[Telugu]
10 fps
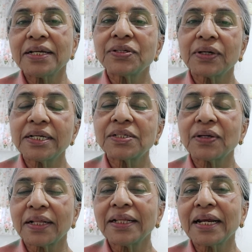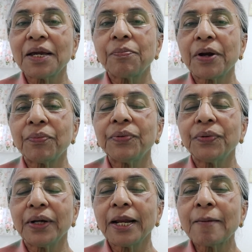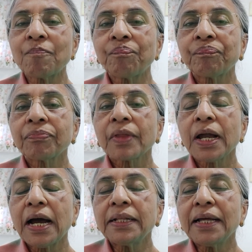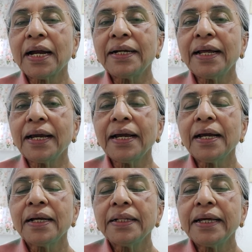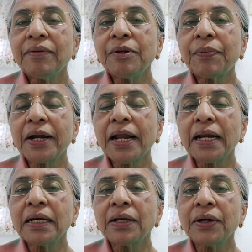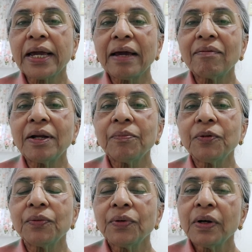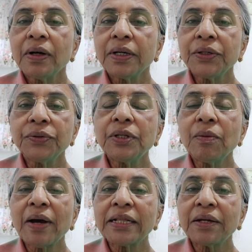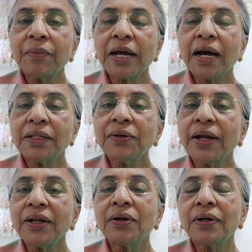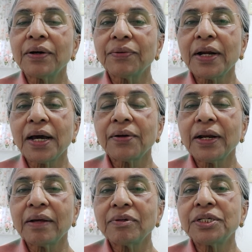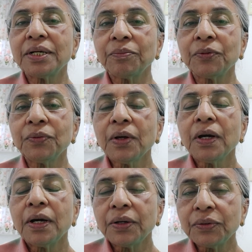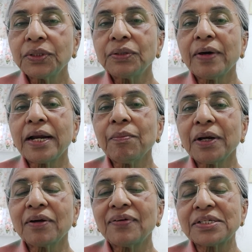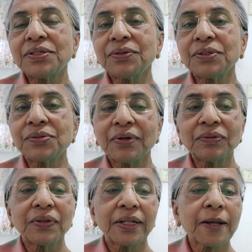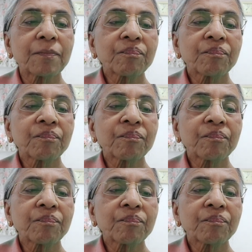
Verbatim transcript: యేసుక్రీస్తు అందరికీ ప్రభు అని అంటే దేవుడి ప్రణాళికలో కేవలము యూదులు మాత్రమే కాదు అన్యులు కూడా ఉన్నారు అనే విషయము రూతు ద్వారా మనకు ఫస్ట్ రుజువు అవుతుంది